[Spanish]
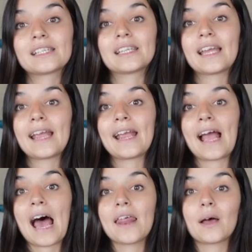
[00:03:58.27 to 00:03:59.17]

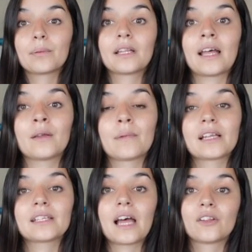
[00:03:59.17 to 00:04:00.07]
se adapta
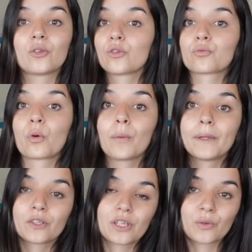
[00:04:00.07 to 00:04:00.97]
además a todos los
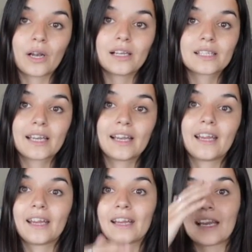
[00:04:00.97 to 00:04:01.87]
movimientos naturales
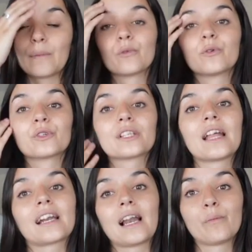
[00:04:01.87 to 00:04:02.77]
que queramos
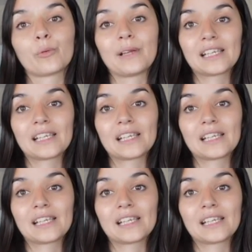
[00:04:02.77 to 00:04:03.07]
darle a la propia